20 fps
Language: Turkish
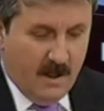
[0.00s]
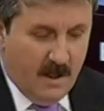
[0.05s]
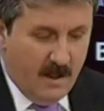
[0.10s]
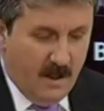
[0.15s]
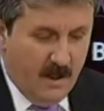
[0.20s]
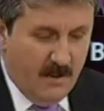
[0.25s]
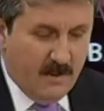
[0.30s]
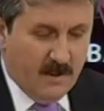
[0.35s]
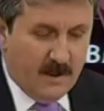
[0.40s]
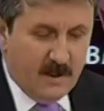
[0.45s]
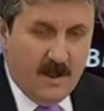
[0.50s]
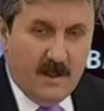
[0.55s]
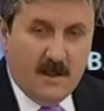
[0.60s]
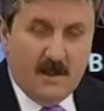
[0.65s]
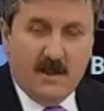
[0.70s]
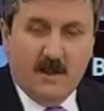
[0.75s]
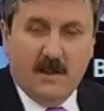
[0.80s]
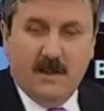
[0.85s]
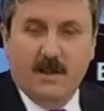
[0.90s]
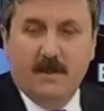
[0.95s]
Evet
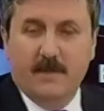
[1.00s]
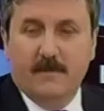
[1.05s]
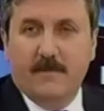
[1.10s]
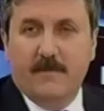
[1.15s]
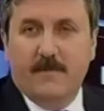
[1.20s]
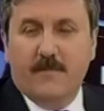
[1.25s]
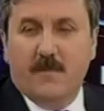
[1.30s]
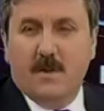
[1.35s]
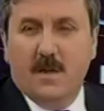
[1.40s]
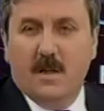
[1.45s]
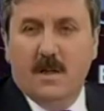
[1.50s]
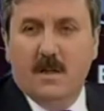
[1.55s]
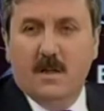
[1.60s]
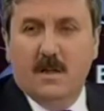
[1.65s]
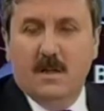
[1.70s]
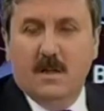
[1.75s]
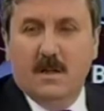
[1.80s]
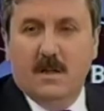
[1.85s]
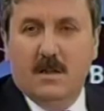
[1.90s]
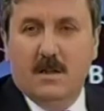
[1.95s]
gerçekten
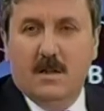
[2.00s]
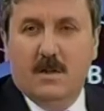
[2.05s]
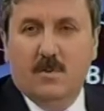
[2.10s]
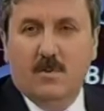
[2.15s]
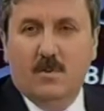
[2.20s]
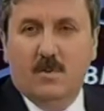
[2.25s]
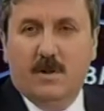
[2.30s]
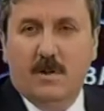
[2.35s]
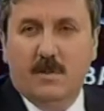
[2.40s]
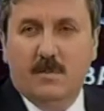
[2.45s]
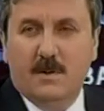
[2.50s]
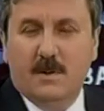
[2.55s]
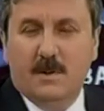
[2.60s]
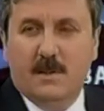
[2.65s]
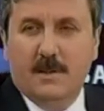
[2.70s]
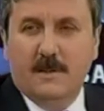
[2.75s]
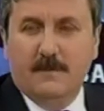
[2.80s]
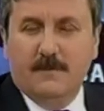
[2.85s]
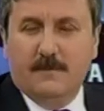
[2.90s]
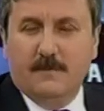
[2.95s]
ee,
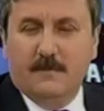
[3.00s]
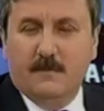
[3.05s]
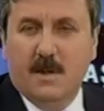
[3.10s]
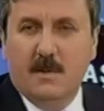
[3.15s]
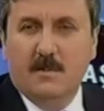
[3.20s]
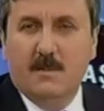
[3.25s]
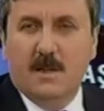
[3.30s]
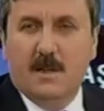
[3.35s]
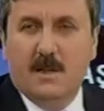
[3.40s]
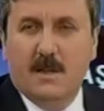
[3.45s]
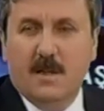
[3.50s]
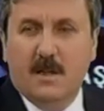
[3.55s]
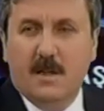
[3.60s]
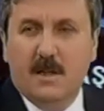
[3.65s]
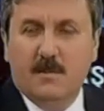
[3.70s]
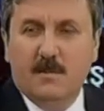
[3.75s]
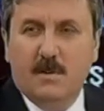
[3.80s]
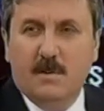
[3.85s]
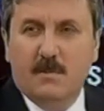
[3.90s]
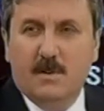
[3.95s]
ülkemizde hem iktidar
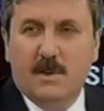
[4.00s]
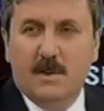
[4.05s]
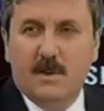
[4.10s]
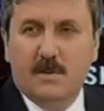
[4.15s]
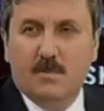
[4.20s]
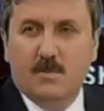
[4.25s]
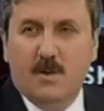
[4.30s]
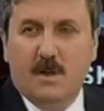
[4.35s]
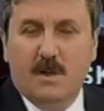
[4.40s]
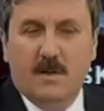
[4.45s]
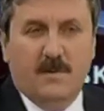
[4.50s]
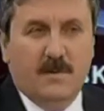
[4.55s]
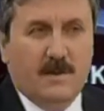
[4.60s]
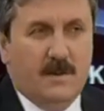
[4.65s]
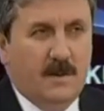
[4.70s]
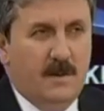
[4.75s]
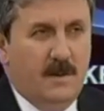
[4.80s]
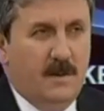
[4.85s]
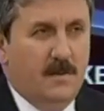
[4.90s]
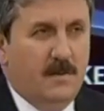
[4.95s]
hem de meclis
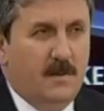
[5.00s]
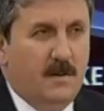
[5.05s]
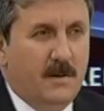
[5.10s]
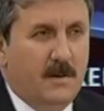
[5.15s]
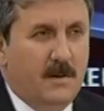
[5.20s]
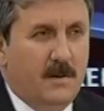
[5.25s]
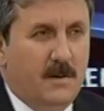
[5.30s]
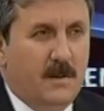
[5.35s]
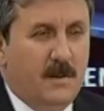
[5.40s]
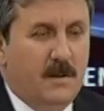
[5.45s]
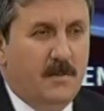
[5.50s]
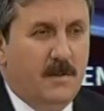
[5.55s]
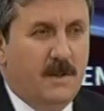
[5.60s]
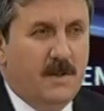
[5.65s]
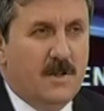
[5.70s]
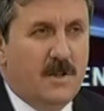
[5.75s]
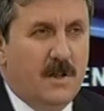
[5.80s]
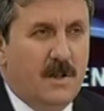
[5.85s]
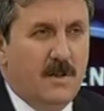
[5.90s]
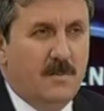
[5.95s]
muhalefeti, e,
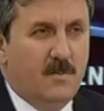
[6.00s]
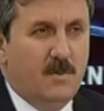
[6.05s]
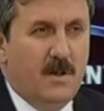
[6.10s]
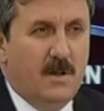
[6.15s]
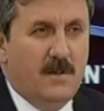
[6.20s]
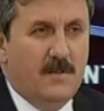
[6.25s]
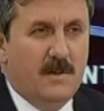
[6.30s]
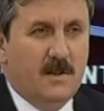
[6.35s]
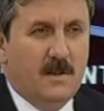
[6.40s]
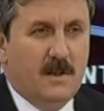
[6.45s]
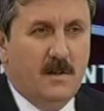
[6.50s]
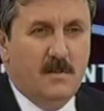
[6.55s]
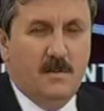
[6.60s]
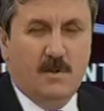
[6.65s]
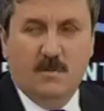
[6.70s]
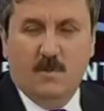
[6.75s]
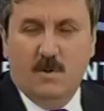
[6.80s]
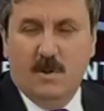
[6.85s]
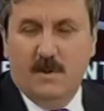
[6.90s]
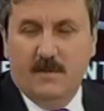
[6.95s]
başlarına muhalefet tabii
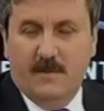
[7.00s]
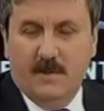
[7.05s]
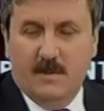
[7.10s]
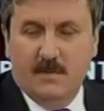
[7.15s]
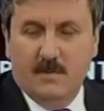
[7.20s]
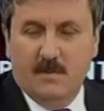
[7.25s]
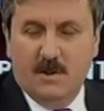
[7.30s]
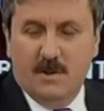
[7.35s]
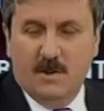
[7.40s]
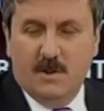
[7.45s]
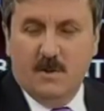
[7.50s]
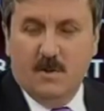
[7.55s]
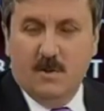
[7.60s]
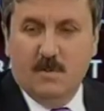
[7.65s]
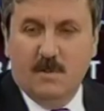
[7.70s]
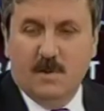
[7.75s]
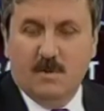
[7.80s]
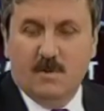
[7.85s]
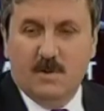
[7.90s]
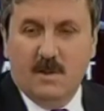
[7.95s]
muhalefetin başında
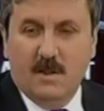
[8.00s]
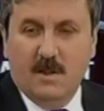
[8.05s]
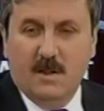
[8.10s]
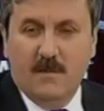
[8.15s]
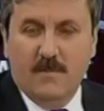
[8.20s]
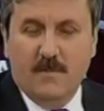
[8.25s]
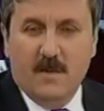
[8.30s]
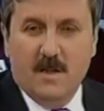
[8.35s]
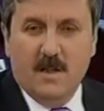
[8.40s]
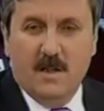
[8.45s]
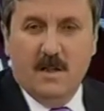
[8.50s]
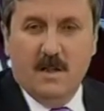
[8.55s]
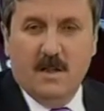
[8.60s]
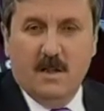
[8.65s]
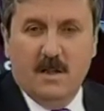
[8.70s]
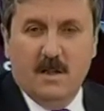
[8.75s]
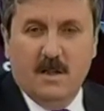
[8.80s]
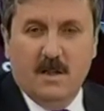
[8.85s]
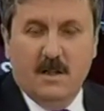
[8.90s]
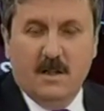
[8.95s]
olmak üzere
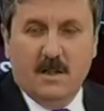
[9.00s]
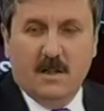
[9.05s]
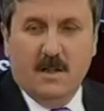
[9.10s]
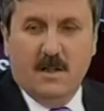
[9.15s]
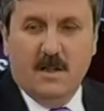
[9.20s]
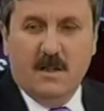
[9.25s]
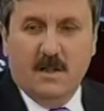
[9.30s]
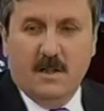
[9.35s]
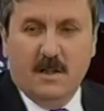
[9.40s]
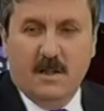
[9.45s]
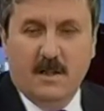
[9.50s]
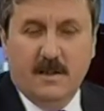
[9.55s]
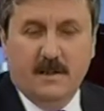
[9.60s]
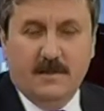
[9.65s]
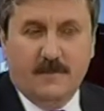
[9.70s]
e, gerçekten